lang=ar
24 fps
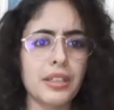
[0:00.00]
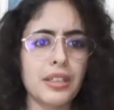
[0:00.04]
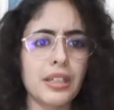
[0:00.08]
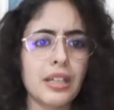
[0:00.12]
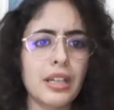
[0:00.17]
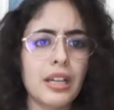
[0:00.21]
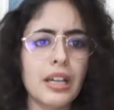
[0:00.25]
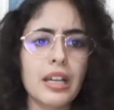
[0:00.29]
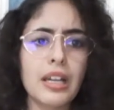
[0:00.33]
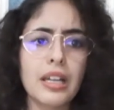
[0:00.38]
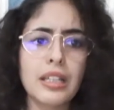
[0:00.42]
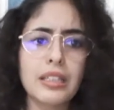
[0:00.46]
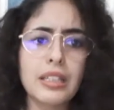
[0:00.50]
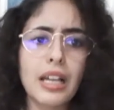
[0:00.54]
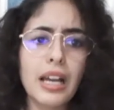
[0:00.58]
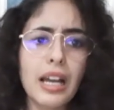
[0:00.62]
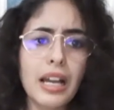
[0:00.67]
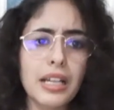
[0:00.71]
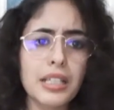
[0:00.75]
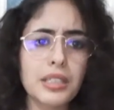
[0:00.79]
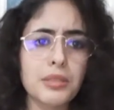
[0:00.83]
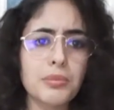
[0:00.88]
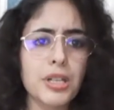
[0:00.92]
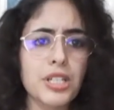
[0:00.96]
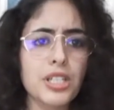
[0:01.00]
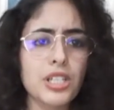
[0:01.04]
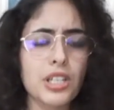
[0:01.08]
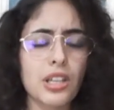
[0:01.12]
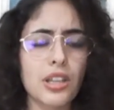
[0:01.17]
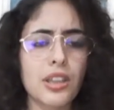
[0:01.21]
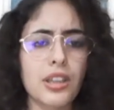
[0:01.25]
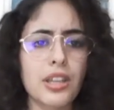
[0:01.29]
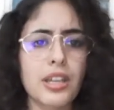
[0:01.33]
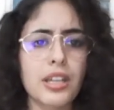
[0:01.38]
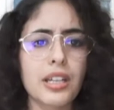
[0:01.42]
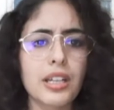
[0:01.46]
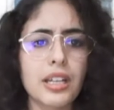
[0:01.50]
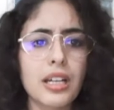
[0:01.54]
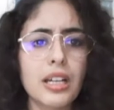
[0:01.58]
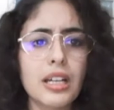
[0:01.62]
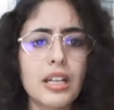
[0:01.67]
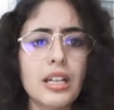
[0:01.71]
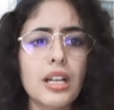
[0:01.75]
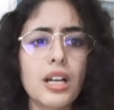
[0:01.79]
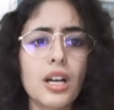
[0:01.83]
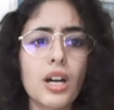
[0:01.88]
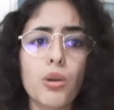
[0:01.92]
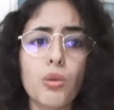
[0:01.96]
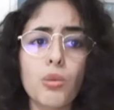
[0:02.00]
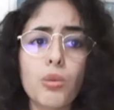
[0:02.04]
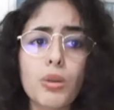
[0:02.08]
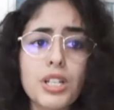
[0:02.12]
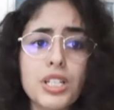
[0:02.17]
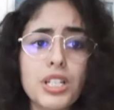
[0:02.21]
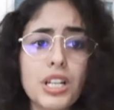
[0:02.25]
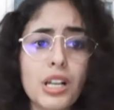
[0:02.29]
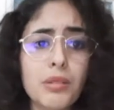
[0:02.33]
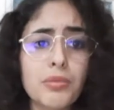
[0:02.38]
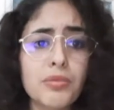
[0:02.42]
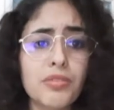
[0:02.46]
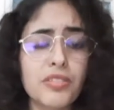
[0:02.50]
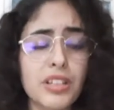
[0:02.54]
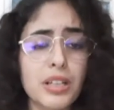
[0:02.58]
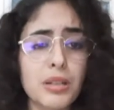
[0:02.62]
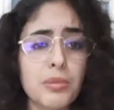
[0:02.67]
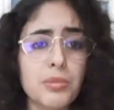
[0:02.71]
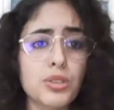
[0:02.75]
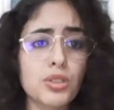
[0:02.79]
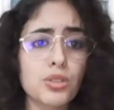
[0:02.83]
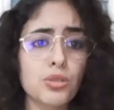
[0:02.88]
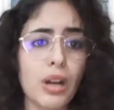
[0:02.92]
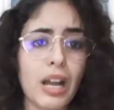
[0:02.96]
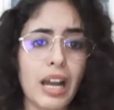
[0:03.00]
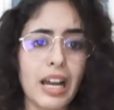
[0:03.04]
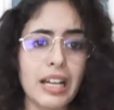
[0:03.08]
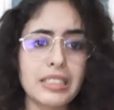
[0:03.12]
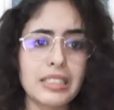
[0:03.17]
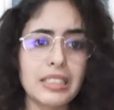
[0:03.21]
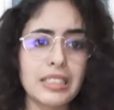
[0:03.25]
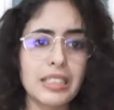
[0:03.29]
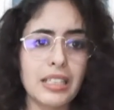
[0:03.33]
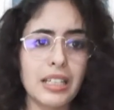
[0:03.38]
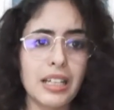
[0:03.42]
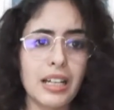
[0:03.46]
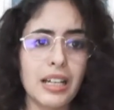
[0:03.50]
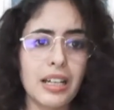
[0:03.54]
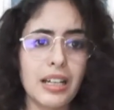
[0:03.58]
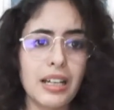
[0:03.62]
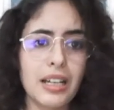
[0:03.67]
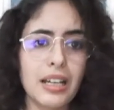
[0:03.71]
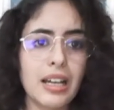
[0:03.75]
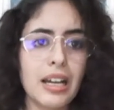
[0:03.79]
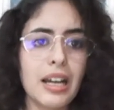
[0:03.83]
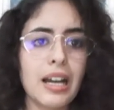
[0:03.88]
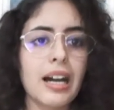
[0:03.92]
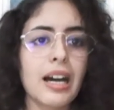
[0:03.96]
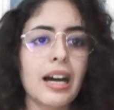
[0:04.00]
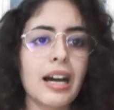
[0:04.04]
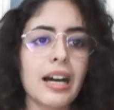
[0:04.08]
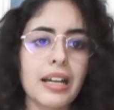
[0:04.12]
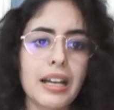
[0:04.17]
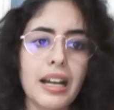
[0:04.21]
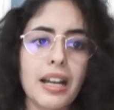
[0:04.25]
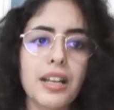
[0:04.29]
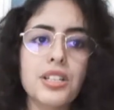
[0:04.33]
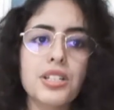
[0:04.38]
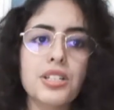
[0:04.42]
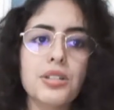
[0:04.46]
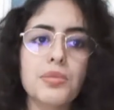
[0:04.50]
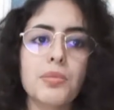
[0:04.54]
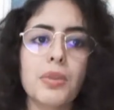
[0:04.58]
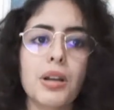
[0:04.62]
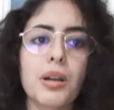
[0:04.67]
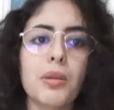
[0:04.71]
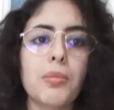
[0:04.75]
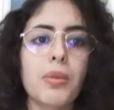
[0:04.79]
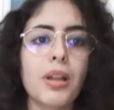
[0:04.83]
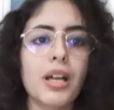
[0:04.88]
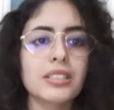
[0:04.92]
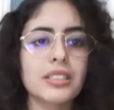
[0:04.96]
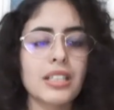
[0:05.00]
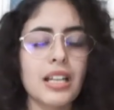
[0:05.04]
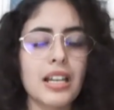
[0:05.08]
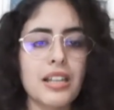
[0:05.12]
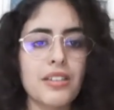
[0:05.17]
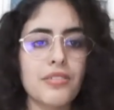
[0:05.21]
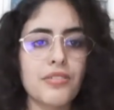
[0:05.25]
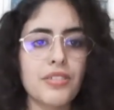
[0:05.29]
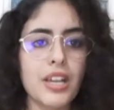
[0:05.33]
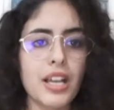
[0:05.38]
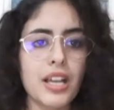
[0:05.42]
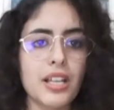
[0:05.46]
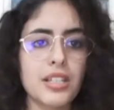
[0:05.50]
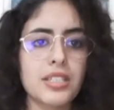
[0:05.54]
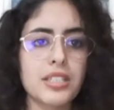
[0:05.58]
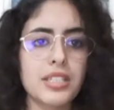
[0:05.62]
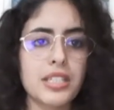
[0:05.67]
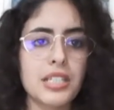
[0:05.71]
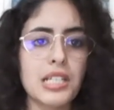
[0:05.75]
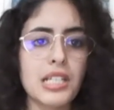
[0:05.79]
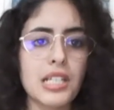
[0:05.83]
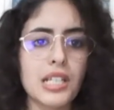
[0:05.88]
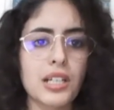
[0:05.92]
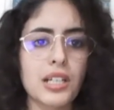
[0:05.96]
نحى باش هذاك ورجع في لبسته العادية خرج من البلاصة اللي فيها السيرك